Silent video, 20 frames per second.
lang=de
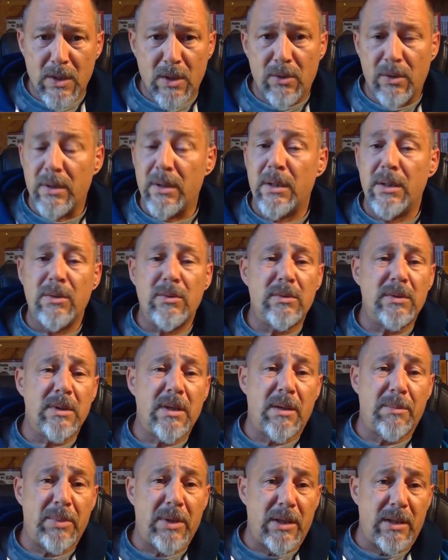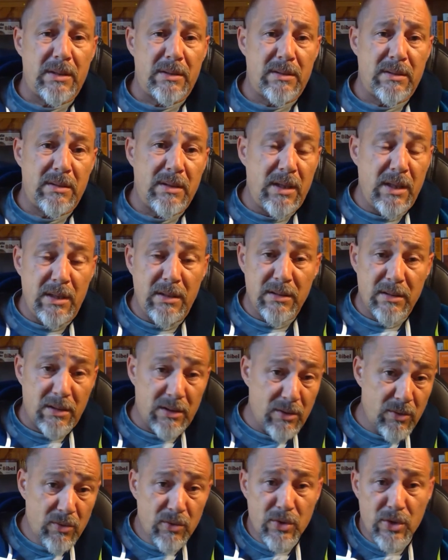eure Jugendarbeit, Kinder,
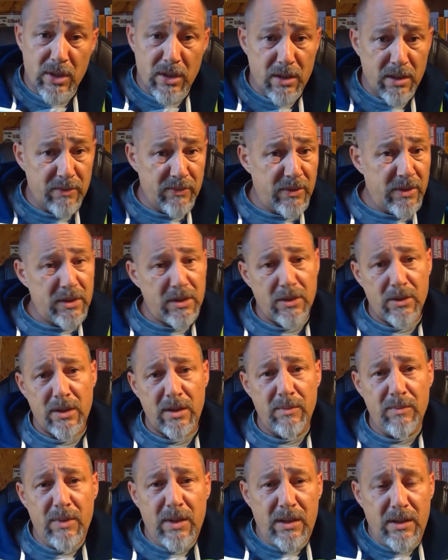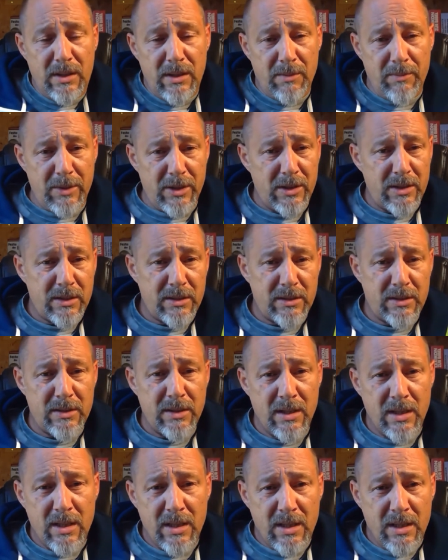Jungschar, was auch immer ihr macht,
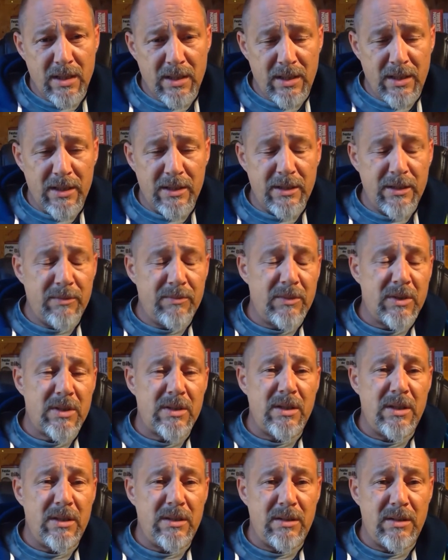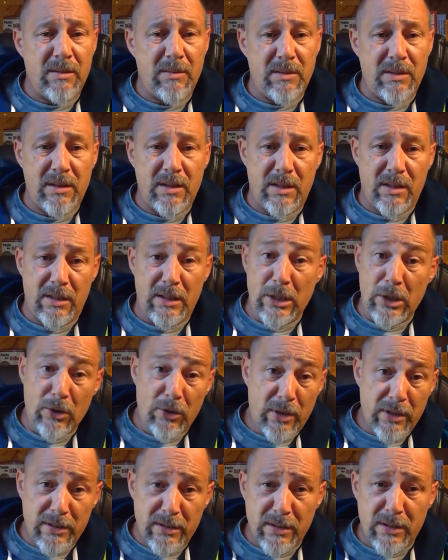Legt ihm das hin. Die, die, die
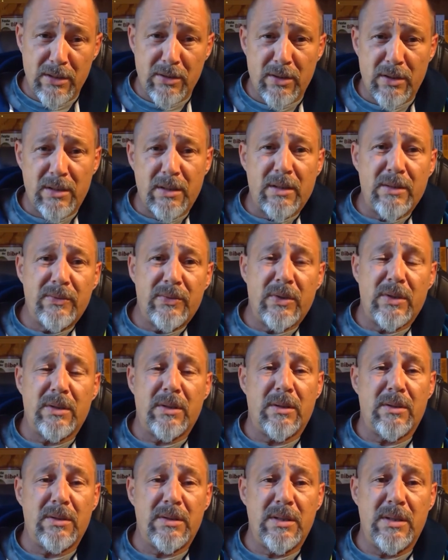Leute, die euch anvertraut